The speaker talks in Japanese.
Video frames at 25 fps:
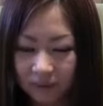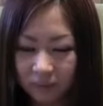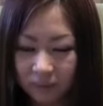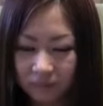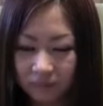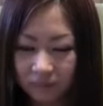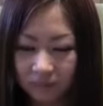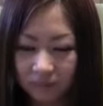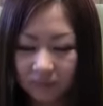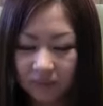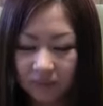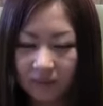
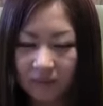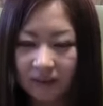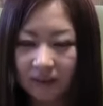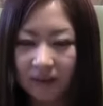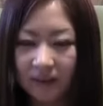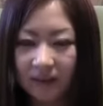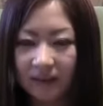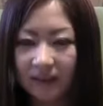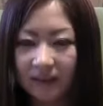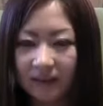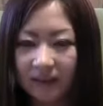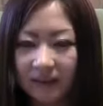も
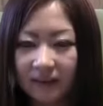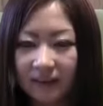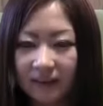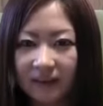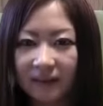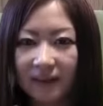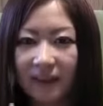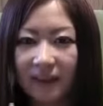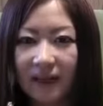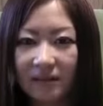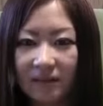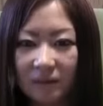う1
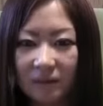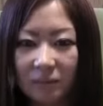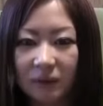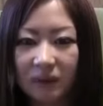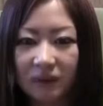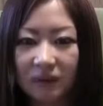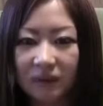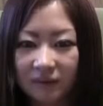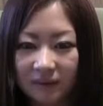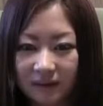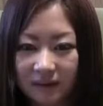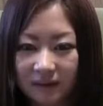回は見
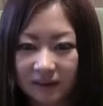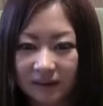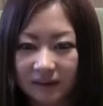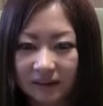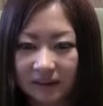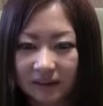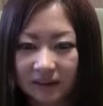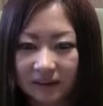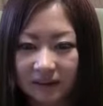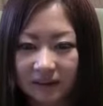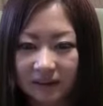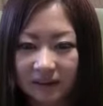てほしい
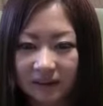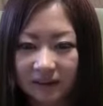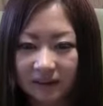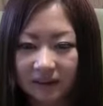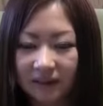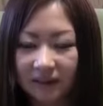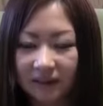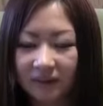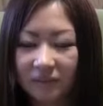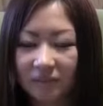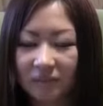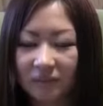
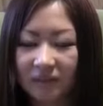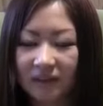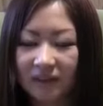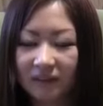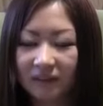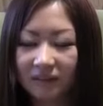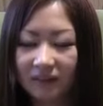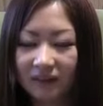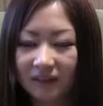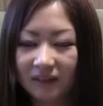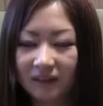見るのは好き